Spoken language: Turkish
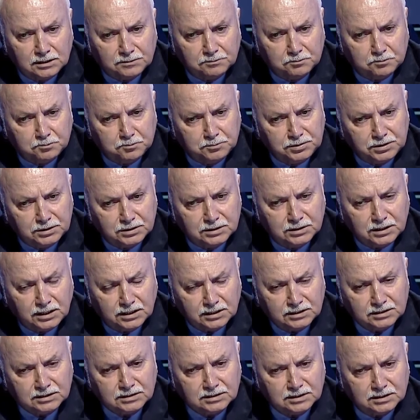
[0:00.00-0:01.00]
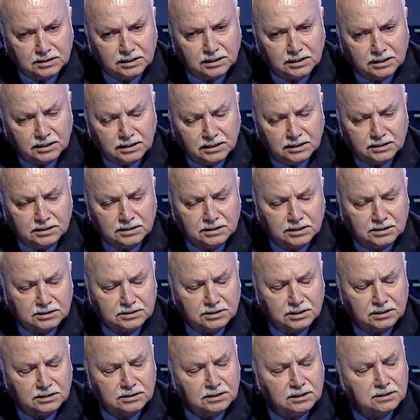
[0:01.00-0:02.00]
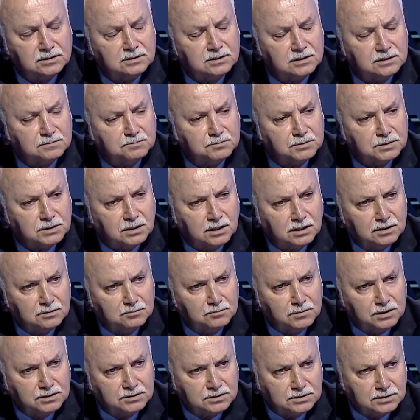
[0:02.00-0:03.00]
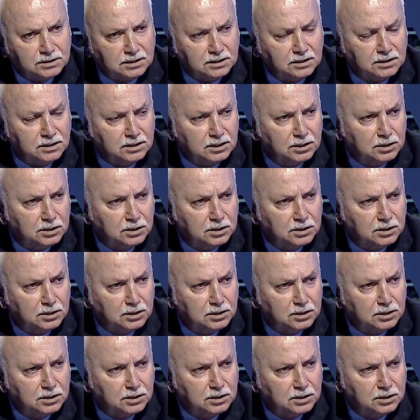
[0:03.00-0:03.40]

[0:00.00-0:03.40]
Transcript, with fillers: Bir dahaki eğer gerçekten tedbir alınmazsa